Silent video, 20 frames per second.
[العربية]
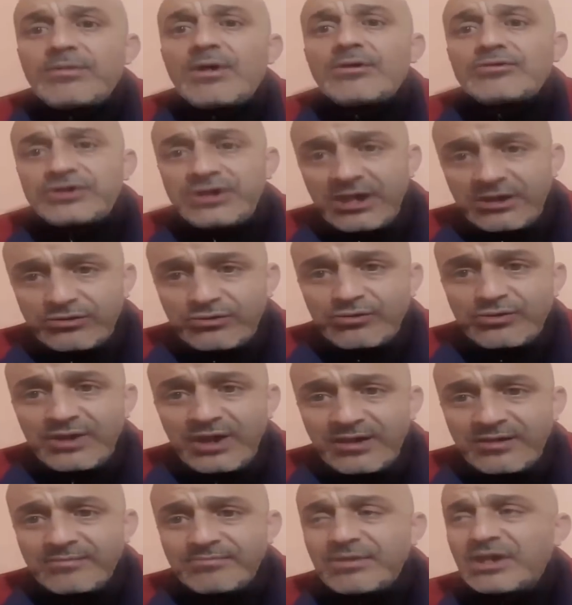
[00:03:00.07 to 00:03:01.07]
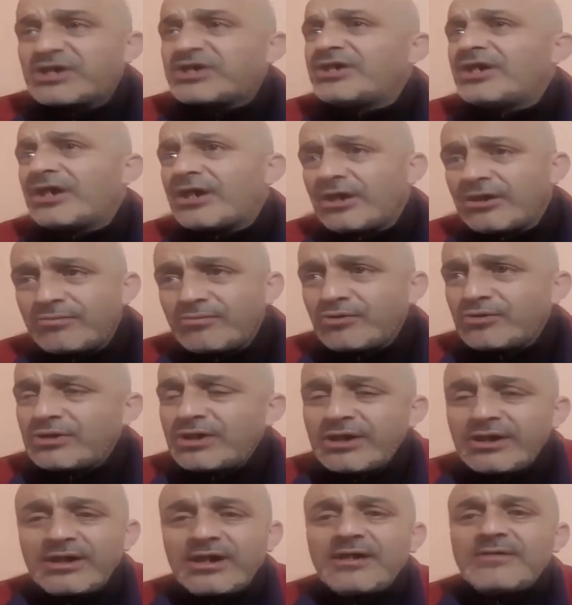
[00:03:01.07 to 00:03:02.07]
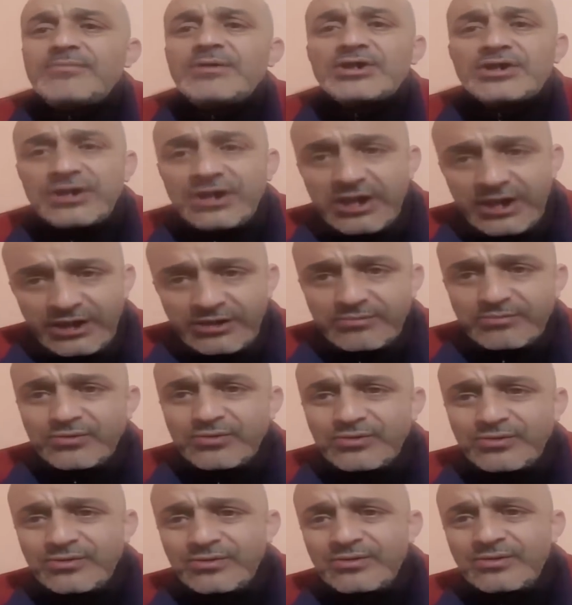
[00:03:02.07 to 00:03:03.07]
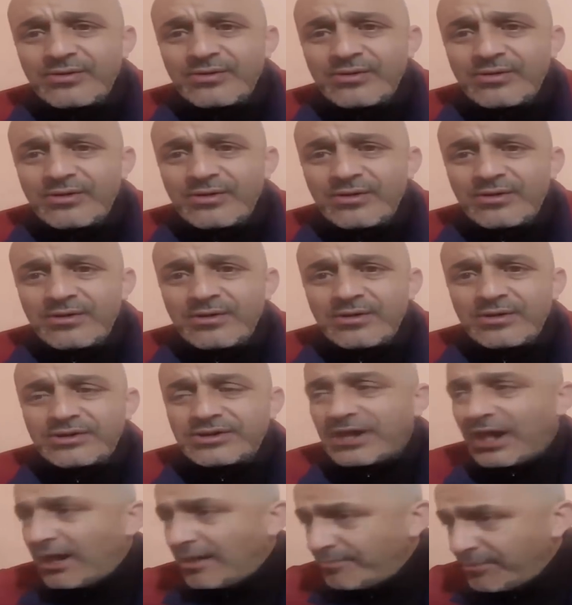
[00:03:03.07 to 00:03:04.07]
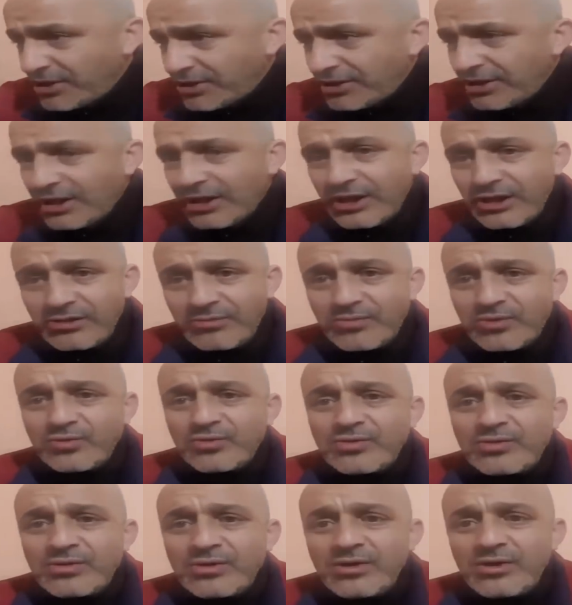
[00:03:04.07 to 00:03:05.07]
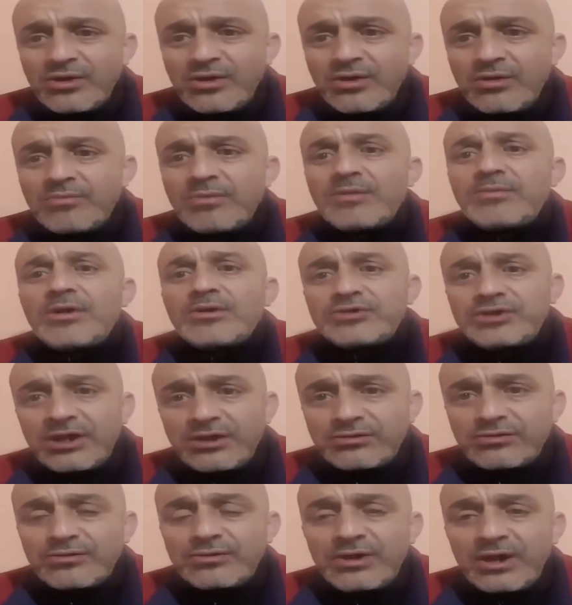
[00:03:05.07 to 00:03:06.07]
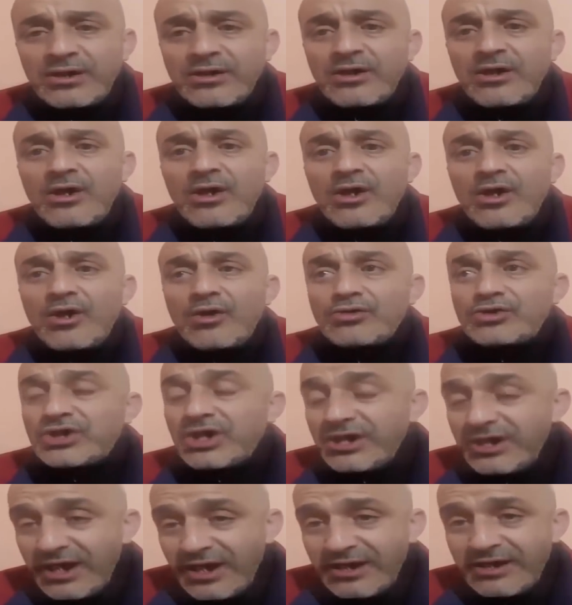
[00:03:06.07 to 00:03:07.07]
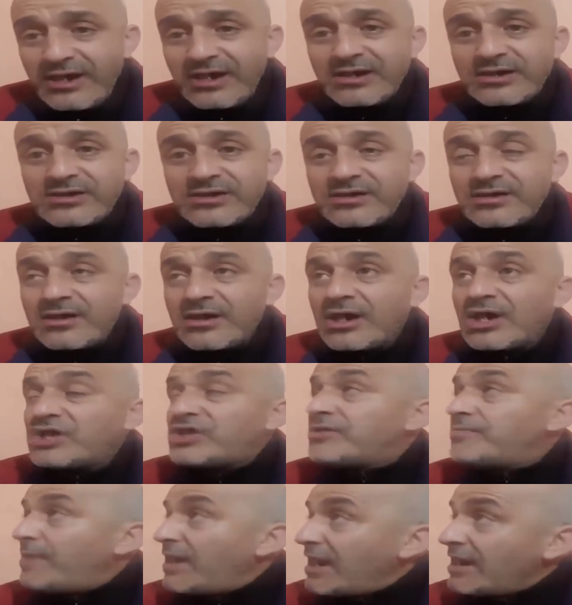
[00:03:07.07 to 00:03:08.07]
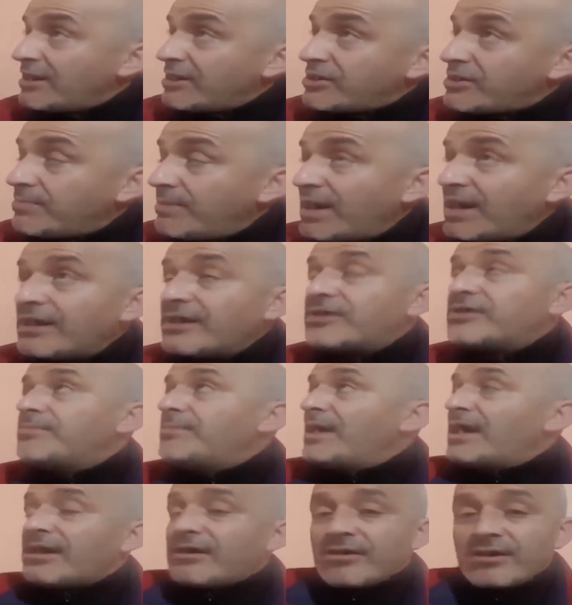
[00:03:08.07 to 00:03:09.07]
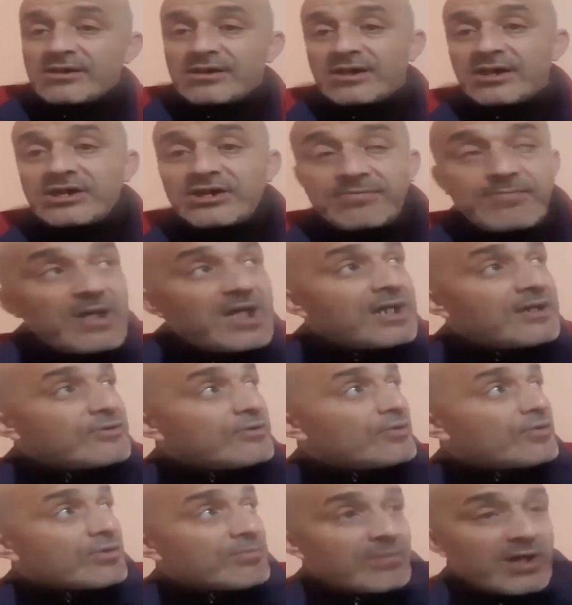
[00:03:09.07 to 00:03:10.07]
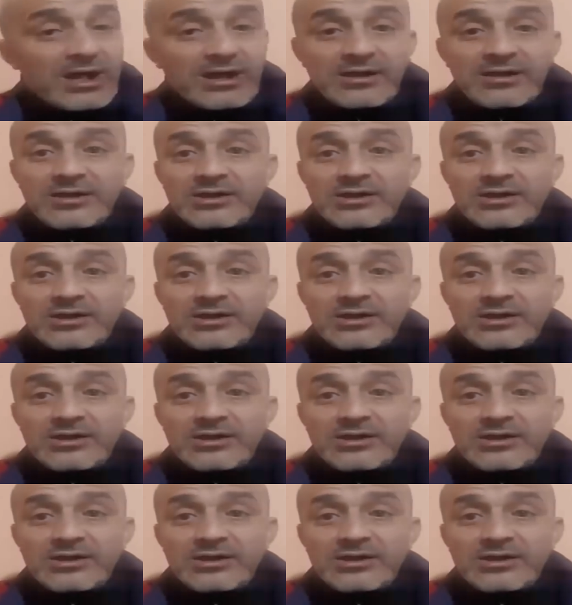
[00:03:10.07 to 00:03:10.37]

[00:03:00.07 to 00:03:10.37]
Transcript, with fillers: بغاوش يعطونا باش نخدمو درنا باش نخدمو صح باش نخدمو وما بغاوش يعطونا وشنا ناس جبال جبال جبال جبال نورمال